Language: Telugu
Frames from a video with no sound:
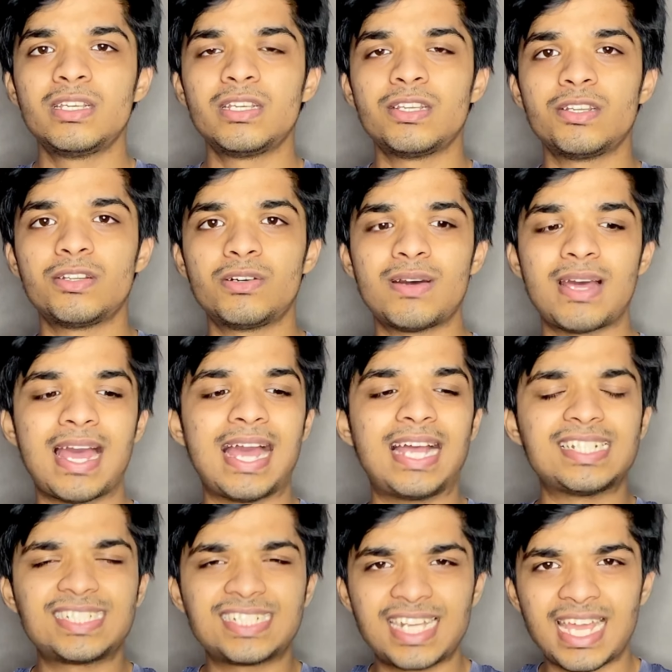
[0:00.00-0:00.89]
యూనో
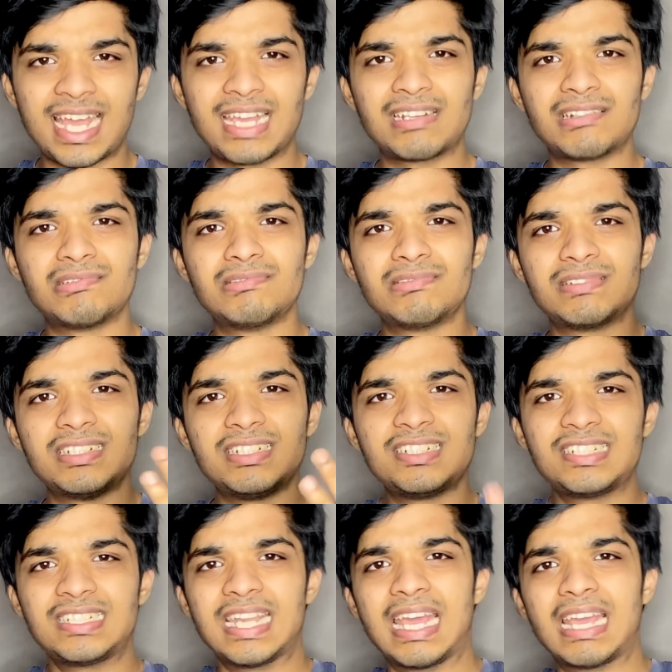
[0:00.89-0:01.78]
హ్యాష్ ట్యాగ్లు
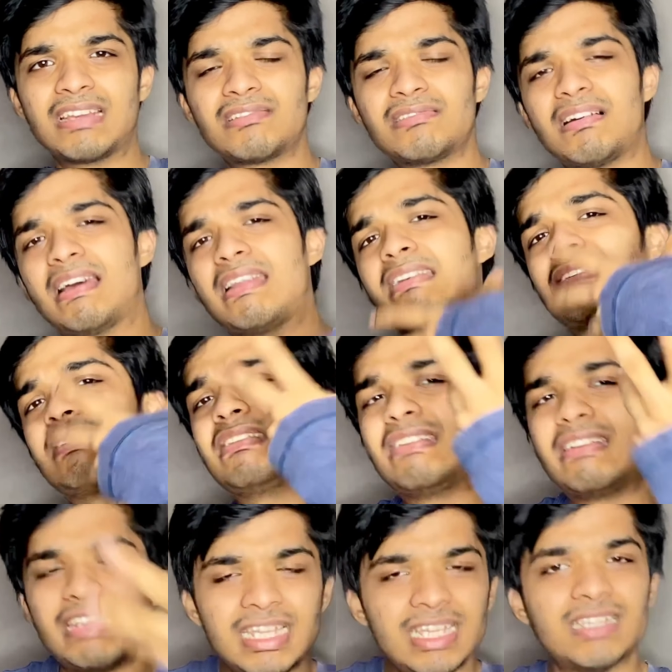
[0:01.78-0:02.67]
గీష్ ట్యాగ్లు
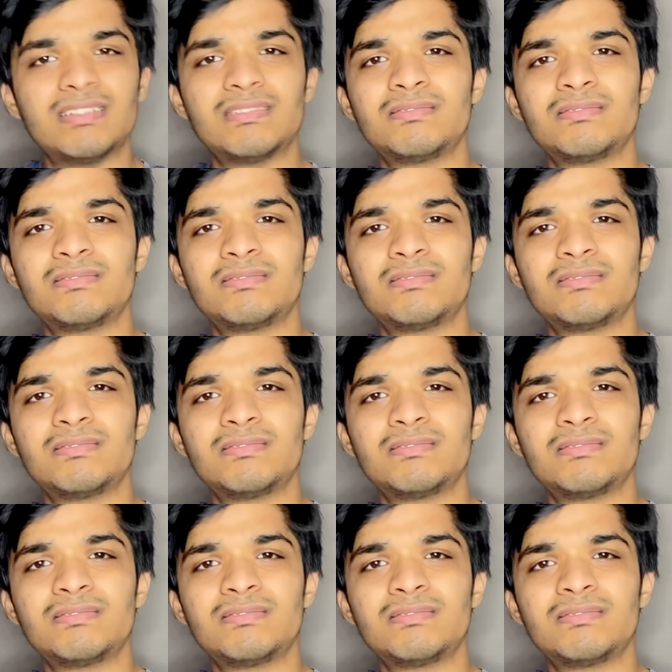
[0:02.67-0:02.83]
అన్నీ